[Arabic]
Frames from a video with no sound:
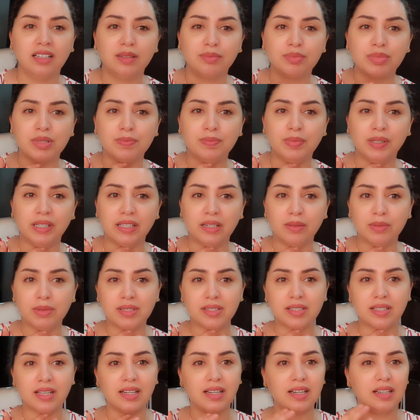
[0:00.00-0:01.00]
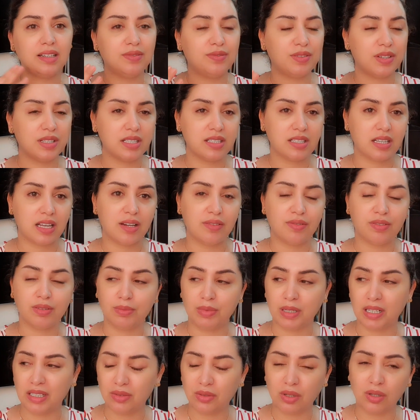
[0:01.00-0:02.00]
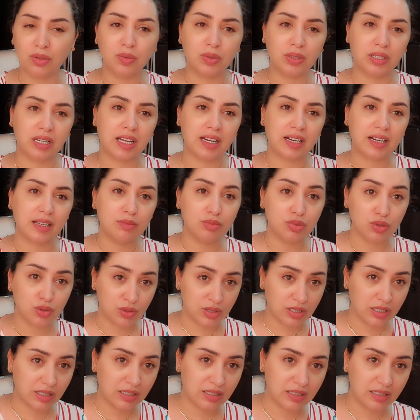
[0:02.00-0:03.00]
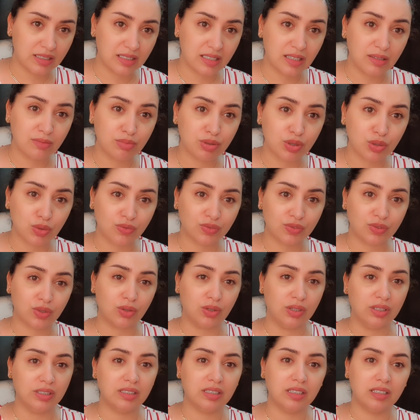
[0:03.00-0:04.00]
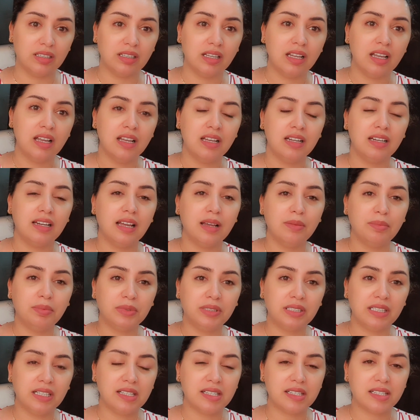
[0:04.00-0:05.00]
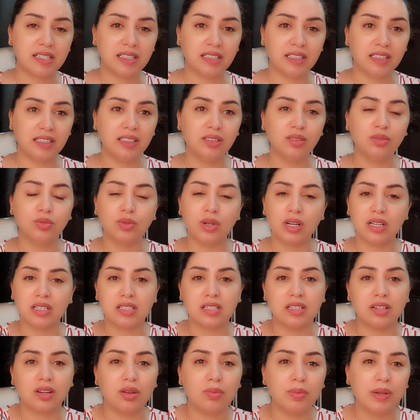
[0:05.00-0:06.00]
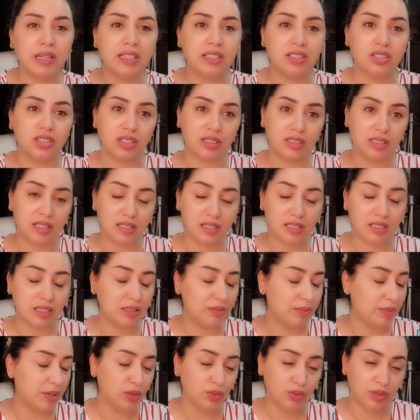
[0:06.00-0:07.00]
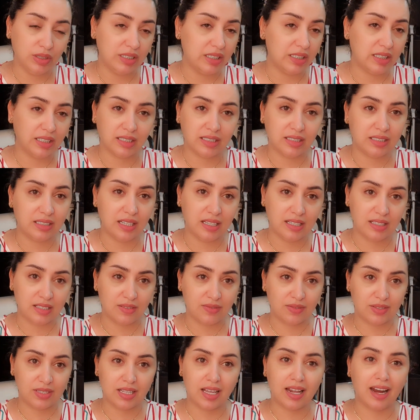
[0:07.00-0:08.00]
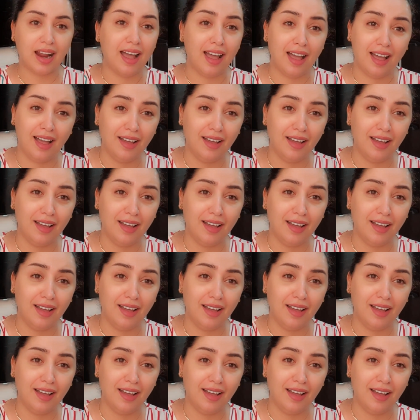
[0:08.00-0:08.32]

اللي متبعني من السنه اللي فاتت عارفين بانه اول نهار كنمشيو تنمشيو نفطروا عند الاب ديال سيرين هو اصلا قبيله جده سيرين مع الوحده انا كنت ناعسه بصراحه